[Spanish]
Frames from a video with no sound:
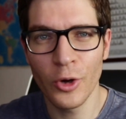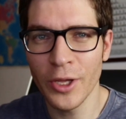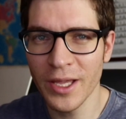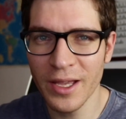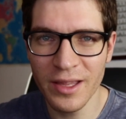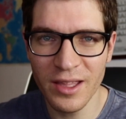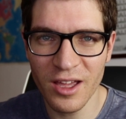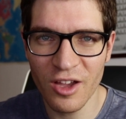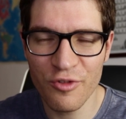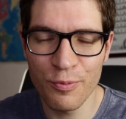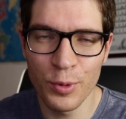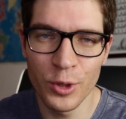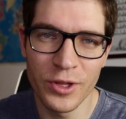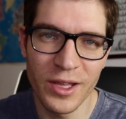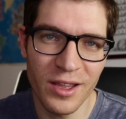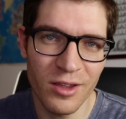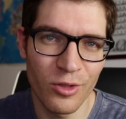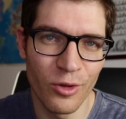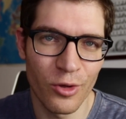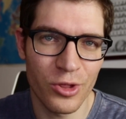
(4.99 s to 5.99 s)
Hoy quería
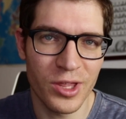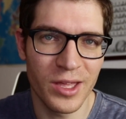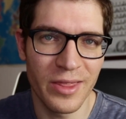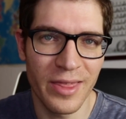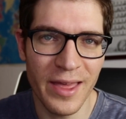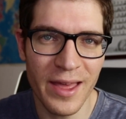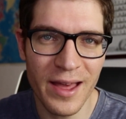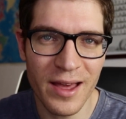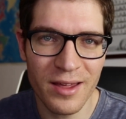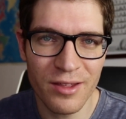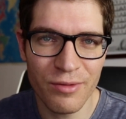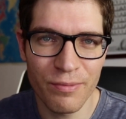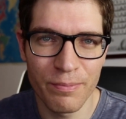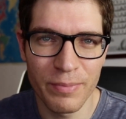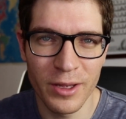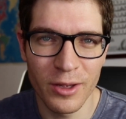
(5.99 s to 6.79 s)
exponer dos ideas,